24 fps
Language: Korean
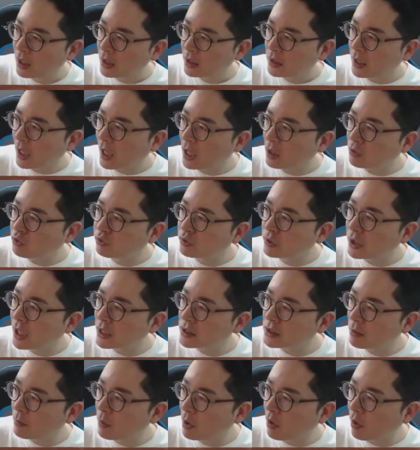얘가
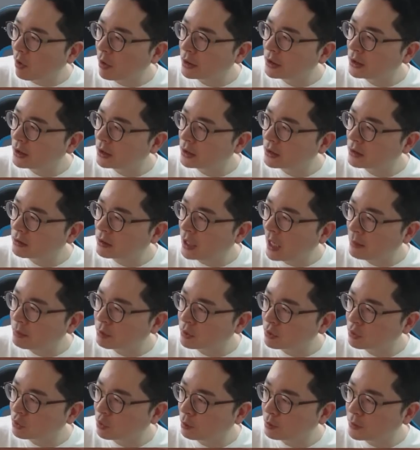국내에서 뭐 거의
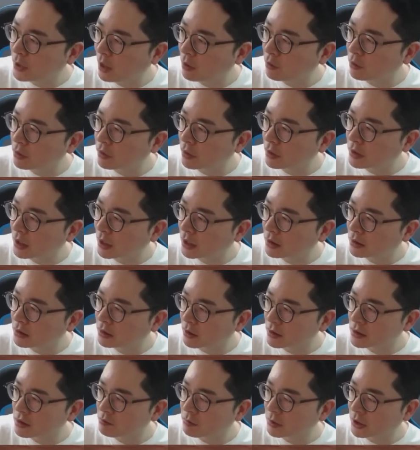탑으로 높다고 그런 얘기
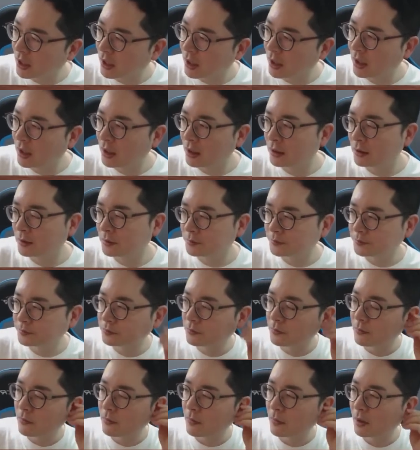들었습니다.
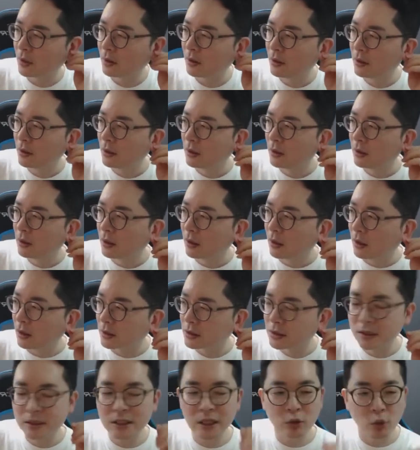어,
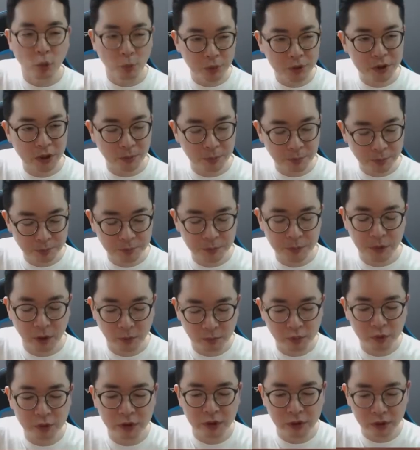진짜 높으셨던
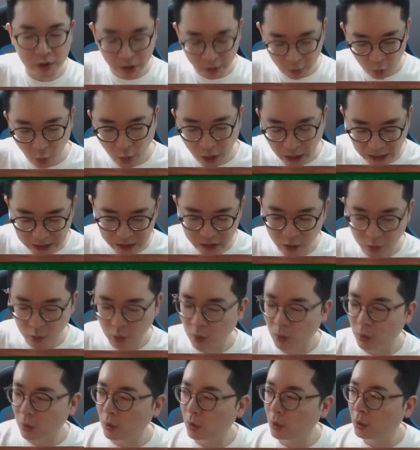분은 네,
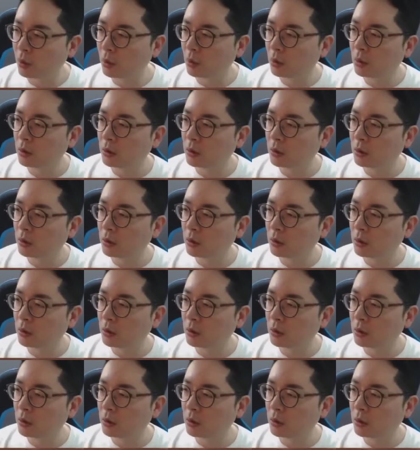돌아가셨고.